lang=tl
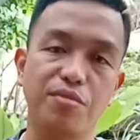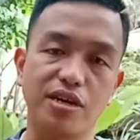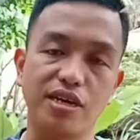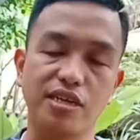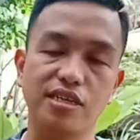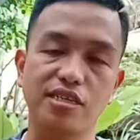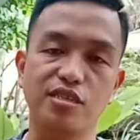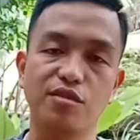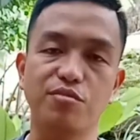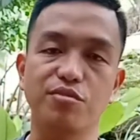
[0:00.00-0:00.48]

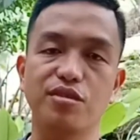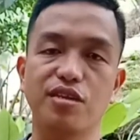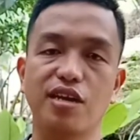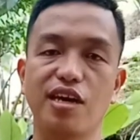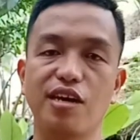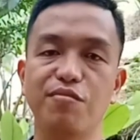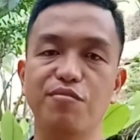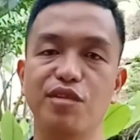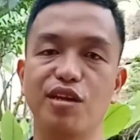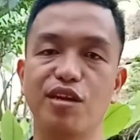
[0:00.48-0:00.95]

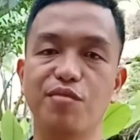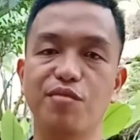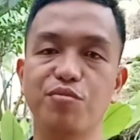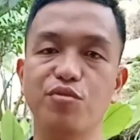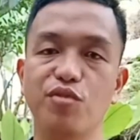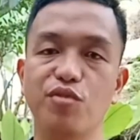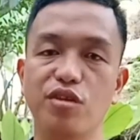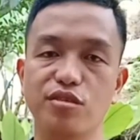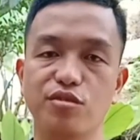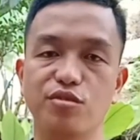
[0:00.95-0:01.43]
paki-subscribe na lang
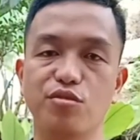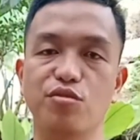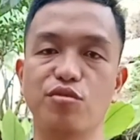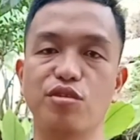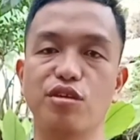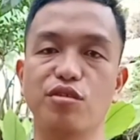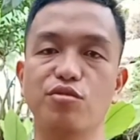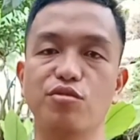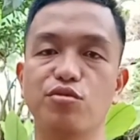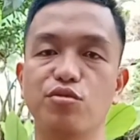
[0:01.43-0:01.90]
po at
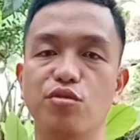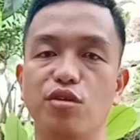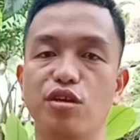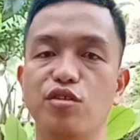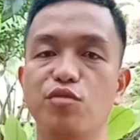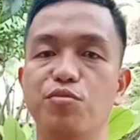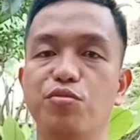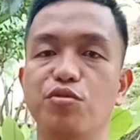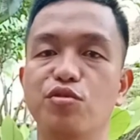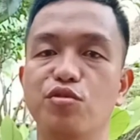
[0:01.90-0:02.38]
kung
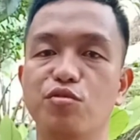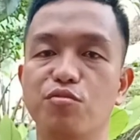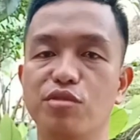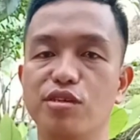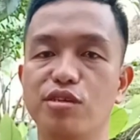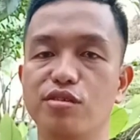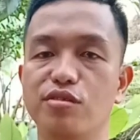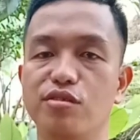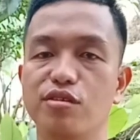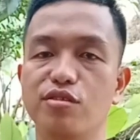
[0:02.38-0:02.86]
nagustuhan niyo po yung
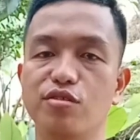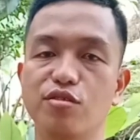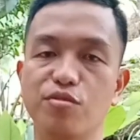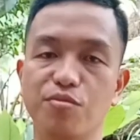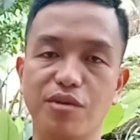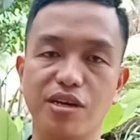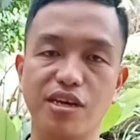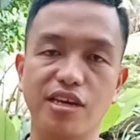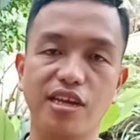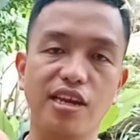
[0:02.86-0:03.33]
video nito,
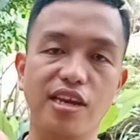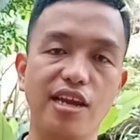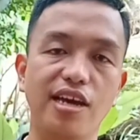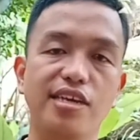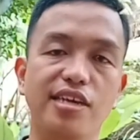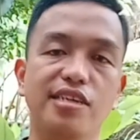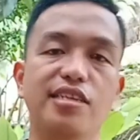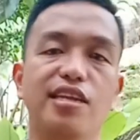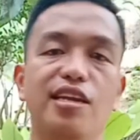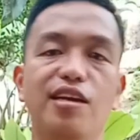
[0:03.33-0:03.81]

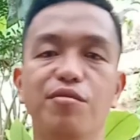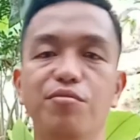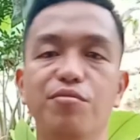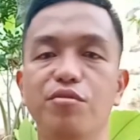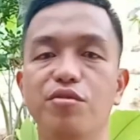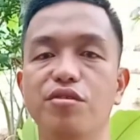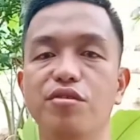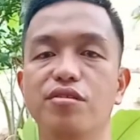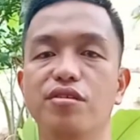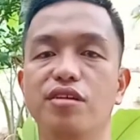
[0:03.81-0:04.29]
paki-like na lang
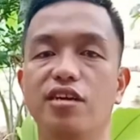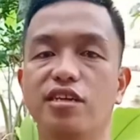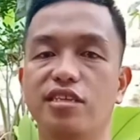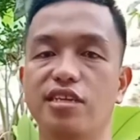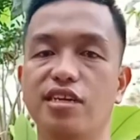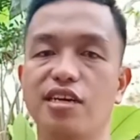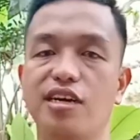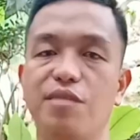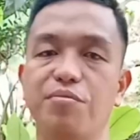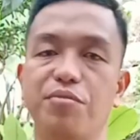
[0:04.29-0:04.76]
po
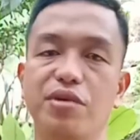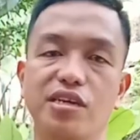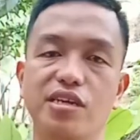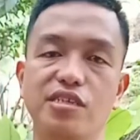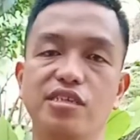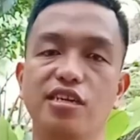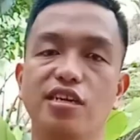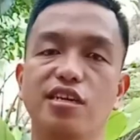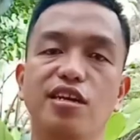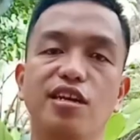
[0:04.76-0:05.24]
at saka
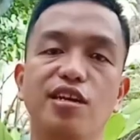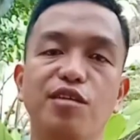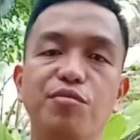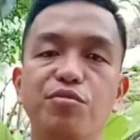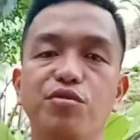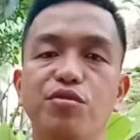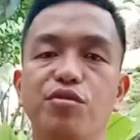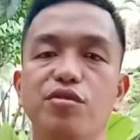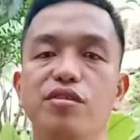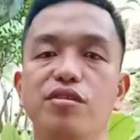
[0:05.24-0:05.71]
paki-share na lang
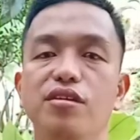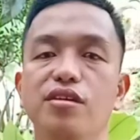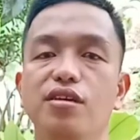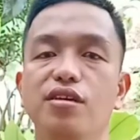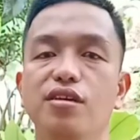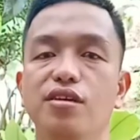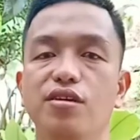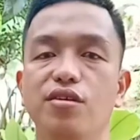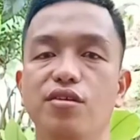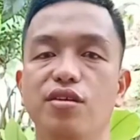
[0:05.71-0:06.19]
po.
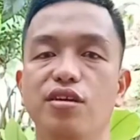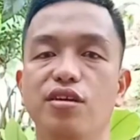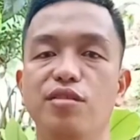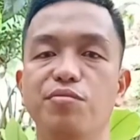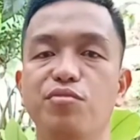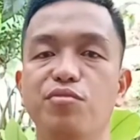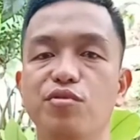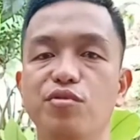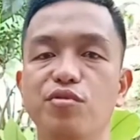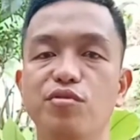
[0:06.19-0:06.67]
O,
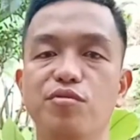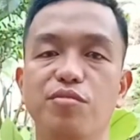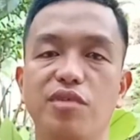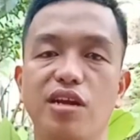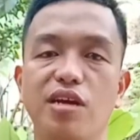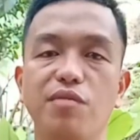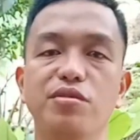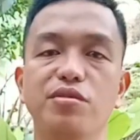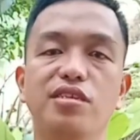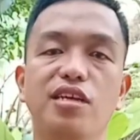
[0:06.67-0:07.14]
po.
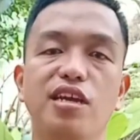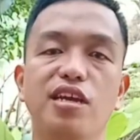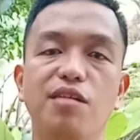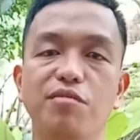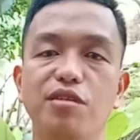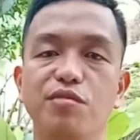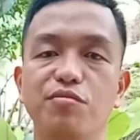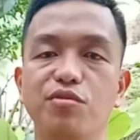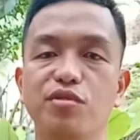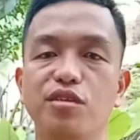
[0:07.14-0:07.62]
Maraming
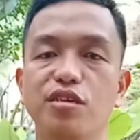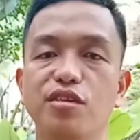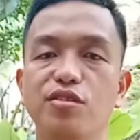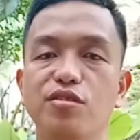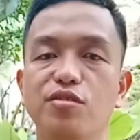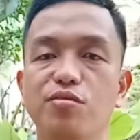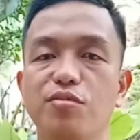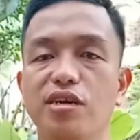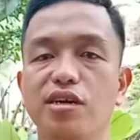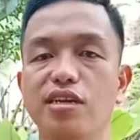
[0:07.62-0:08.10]
salamat po sa
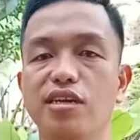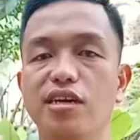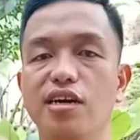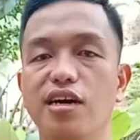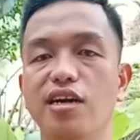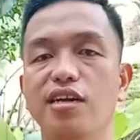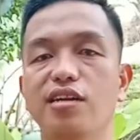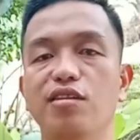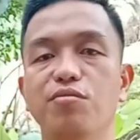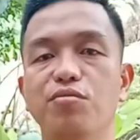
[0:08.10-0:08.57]
inyo.
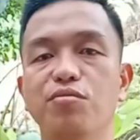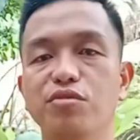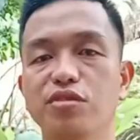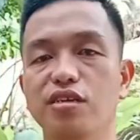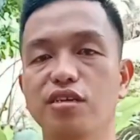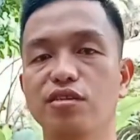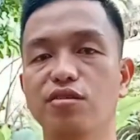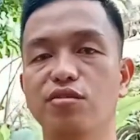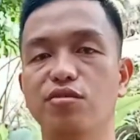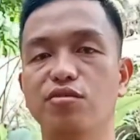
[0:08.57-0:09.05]
Magandang araw po
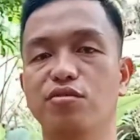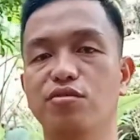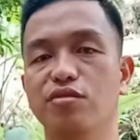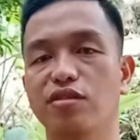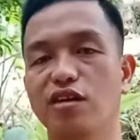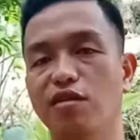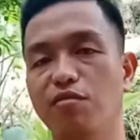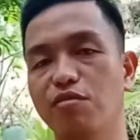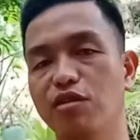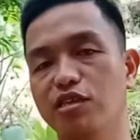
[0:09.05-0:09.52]
sa inyo.
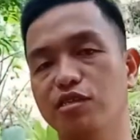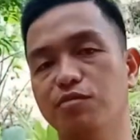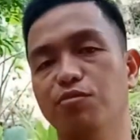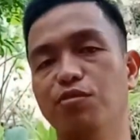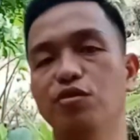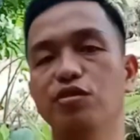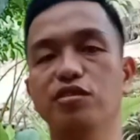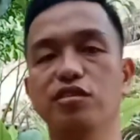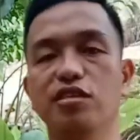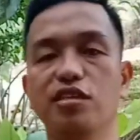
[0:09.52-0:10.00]
God bless
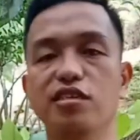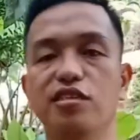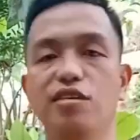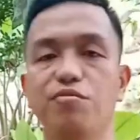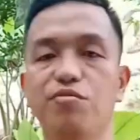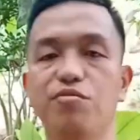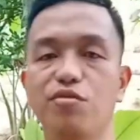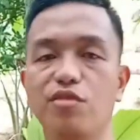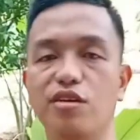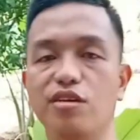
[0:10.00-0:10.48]
po. Stay
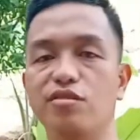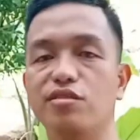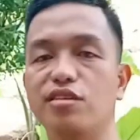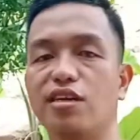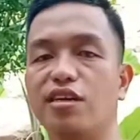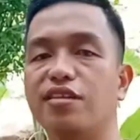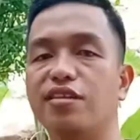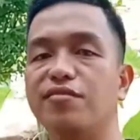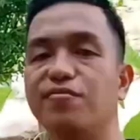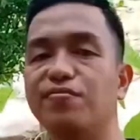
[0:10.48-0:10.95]
safe po kayo
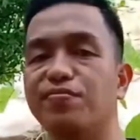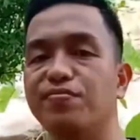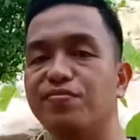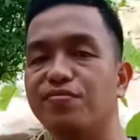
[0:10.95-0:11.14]
dyan.